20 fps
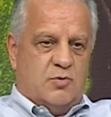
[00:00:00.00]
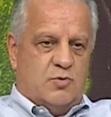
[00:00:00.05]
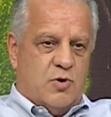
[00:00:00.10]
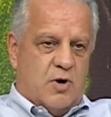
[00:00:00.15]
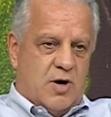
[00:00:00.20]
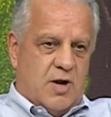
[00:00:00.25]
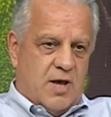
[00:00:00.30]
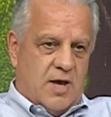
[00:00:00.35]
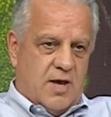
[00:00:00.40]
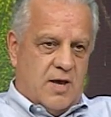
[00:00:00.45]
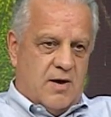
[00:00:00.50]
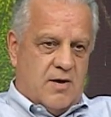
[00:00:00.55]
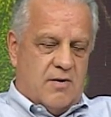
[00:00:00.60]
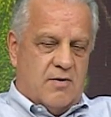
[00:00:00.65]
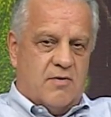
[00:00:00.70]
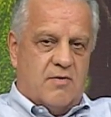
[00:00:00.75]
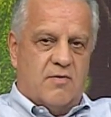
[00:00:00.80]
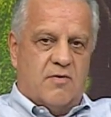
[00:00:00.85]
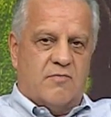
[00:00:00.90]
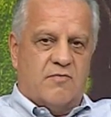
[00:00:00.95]
Tornei
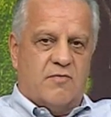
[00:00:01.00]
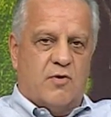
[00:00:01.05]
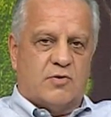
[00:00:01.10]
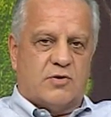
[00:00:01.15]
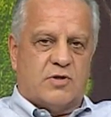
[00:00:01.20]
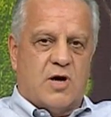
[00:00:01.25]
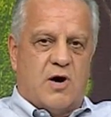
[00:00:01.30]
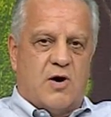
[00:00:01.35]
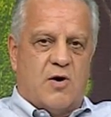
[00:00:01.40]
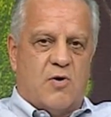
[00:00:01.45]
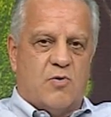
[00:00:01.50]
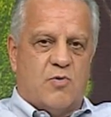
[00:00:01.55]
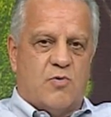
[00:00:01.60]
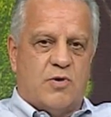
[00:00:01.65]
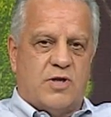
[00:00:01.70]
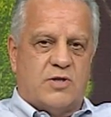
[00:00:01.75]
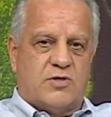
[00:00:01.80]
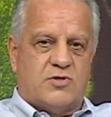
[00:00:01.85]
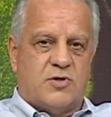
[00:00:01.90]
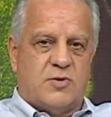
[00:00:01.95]
voltar ao
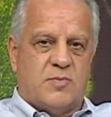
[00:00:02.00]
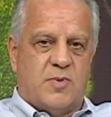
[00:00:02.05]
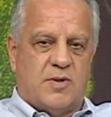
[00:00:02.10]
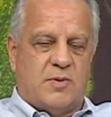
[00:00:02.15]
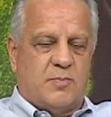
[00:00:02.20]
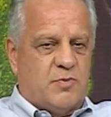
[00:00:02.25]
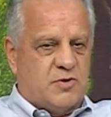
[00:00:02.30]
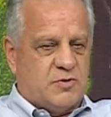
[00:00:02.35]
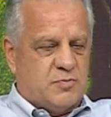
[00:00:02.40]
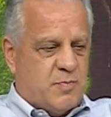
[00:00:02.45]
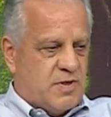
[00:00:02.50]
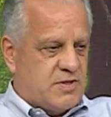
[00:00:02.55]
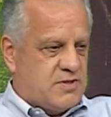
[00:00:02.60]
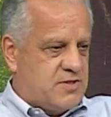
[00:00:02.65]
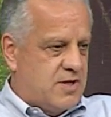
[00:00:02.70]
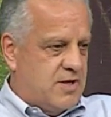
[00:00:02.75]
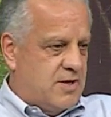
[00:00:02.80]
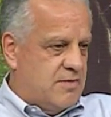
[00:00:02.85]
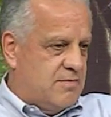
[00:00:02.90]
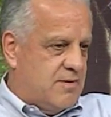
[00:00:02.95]
Curitiba, depois
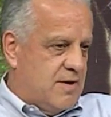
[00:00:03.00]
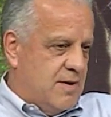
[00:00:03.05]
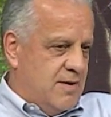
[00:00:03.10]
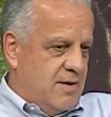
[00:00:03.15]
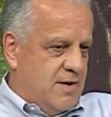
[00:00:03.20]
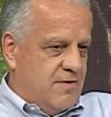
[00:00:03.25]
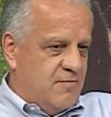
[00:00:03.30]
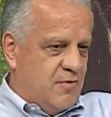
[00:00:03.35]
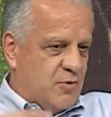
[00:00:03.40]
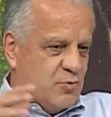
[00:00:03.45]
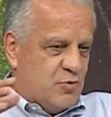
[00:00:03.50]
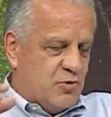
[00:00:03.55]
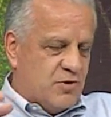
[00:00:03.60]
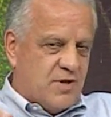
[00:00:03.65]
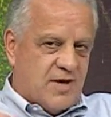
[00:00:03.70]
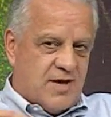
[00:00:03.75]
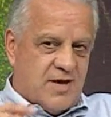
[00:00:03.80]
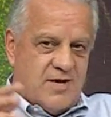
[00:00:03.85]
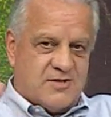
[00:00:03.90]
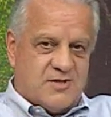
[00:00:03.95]
passei, em virtude
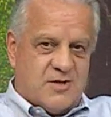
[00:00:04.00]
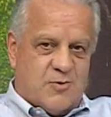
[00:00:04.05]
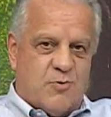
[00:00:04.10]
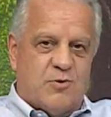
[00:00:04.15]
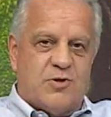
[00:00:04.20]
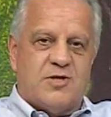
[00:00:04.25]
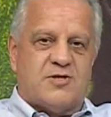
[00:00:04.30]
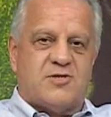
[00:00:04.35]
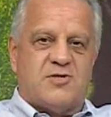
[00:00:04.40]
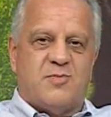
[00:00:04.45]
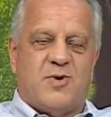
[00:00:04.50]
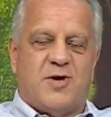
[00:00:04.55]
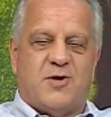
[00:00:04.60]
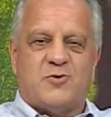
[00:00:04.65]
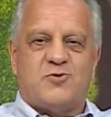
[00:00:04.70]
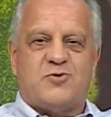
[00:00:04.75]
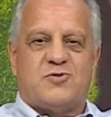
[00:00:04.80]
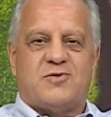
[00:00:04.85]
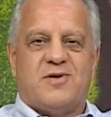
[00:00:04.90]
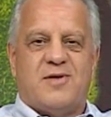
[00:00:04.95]
daqueles
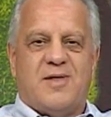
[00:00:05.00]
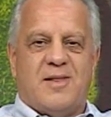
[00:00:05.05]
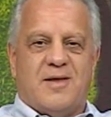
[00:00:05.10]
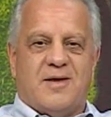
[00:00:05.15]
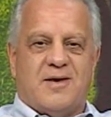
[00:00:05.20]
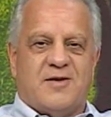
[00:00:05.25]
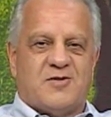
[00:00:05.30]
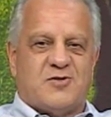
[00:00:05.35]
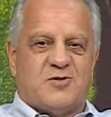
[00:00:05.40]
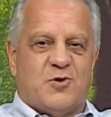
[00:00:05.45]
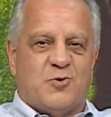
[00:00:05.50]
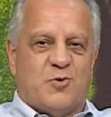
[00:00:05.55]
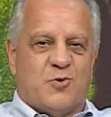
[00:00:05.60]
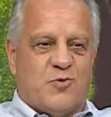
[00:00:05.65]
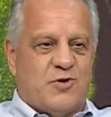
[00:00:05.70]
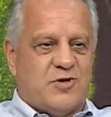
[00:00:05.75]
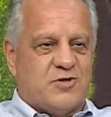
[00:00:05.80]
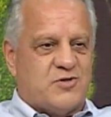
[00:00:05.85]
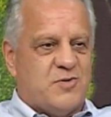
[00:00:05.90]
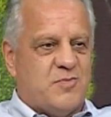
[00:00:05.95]
acontecimentos que são do
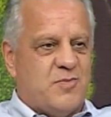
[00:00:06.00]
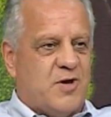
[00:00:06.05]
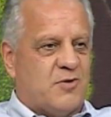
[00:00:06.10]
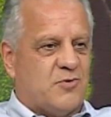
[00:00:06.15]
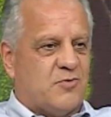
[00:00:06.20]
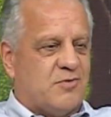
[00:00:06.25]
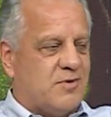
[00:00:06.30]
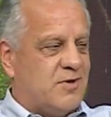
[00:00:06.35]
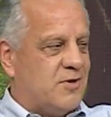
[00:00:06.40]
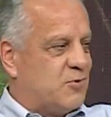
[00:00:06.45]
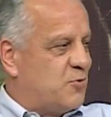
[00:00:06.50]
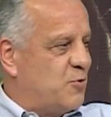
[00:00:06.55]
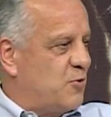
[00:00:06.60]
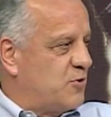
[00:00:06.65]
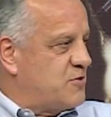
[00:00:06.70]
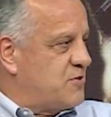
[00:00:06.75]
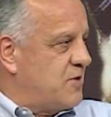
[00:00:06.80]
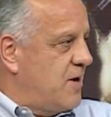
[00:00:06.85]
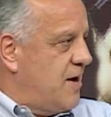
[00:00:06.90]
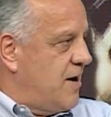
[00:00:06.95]
conhecimento de
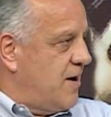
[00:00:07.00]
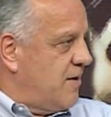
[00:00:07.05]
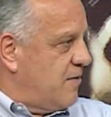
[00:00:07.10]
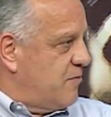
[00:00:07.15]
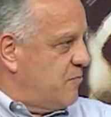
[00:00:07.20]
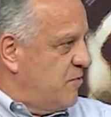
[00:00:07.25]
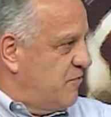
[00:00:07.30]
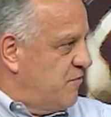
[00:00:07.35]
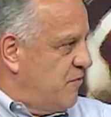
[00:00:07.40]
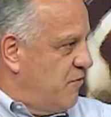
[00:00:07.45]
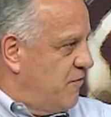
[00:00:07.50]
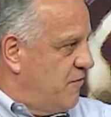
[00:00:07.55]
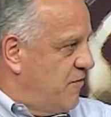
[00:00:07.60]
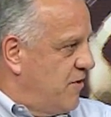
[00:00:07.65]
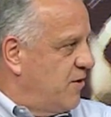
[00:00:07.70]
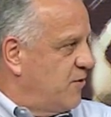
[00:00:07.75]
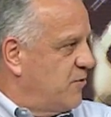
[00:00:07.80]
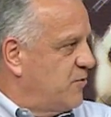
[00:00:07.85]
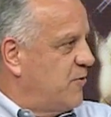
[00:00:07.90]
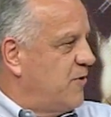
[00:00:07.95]
todos lá. O goleiro do
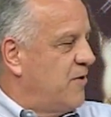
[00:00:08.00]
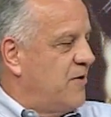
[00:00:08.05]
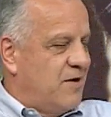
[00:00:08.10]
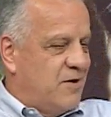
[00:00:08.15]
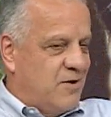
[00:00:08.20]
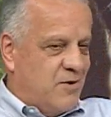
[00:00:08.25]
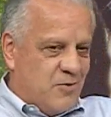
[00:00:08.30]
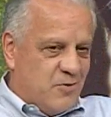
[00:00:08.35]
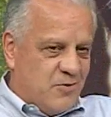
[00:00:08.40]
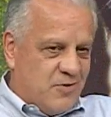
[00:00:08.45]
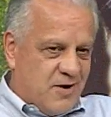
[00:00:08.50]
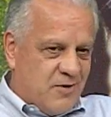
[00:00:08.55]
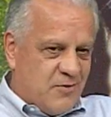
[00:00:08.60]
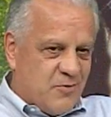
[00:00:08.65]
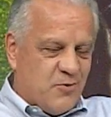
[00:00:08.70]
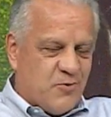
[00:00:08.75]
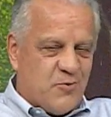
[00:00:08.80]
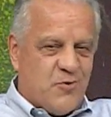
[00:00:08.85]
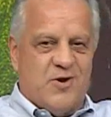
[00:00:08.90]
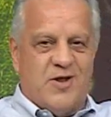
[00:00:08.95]
Irati.
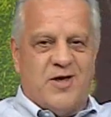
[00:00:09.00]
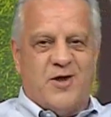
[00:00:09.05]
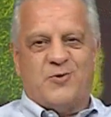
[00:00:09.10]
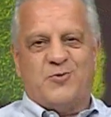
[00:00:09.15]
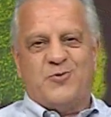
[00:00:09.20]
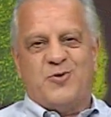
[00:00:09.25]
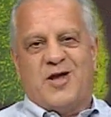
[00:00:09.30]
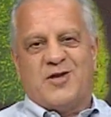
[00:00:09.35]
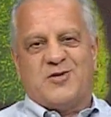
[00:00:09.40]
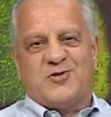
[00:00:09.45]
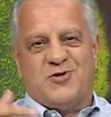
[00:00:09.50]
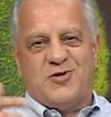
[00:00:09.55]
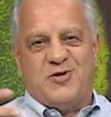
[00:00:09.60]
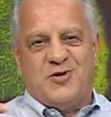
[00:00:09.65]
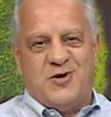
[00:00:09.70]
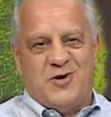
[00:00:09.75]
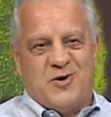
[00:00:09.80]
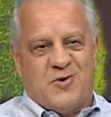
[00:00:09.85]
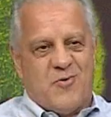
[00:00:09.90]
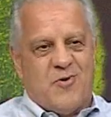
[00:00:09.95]
O goleiro do
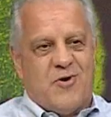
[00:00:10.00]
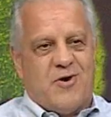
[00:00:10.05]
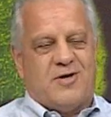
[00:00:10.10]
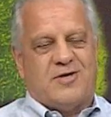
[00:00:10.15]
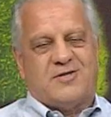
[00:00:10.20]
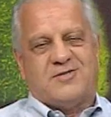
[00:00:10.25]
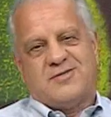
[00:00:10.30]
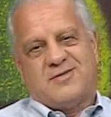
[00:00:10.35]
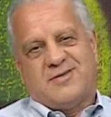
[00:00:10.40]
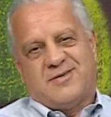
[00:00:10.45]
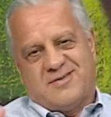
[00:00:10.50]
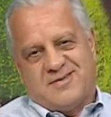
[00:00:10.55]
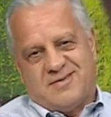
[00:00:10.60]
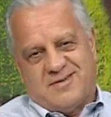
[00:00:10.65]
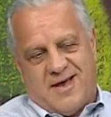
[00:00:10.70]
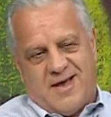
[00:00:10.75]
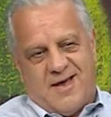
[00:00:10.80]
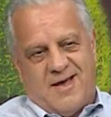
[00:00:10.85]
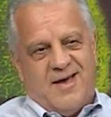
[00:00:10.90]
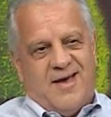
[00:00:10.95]
Irati, coisa.
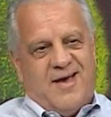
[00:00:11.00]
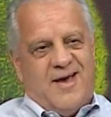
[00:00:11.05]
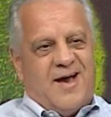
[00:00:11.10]
Né?